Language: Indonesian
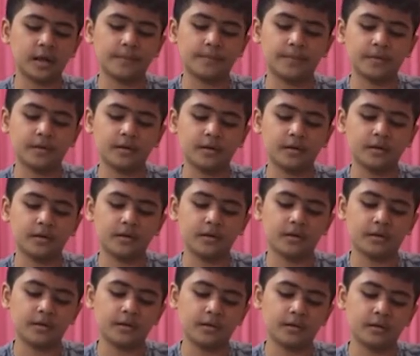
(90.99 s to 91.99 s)
kabel
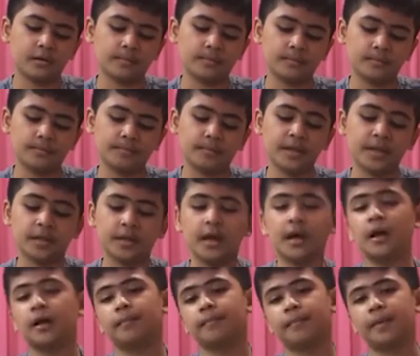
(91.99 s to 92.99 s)
mic
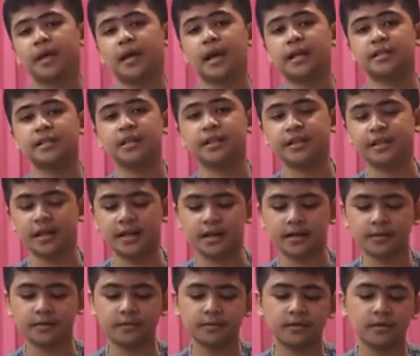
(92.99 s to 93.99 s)
ya mic
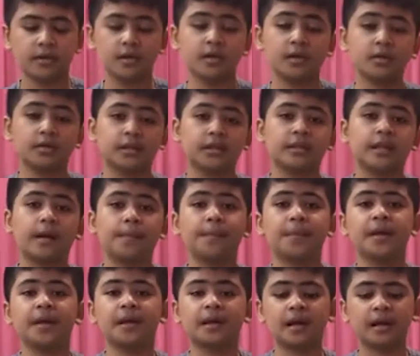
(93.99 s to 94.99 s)
aslinya
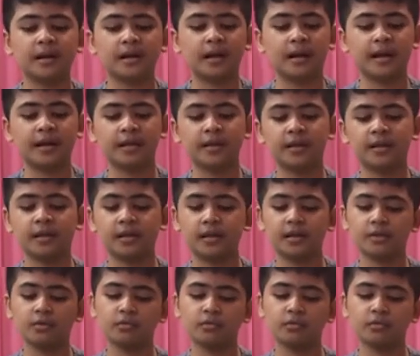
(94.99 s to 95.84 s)
tetapi karena ini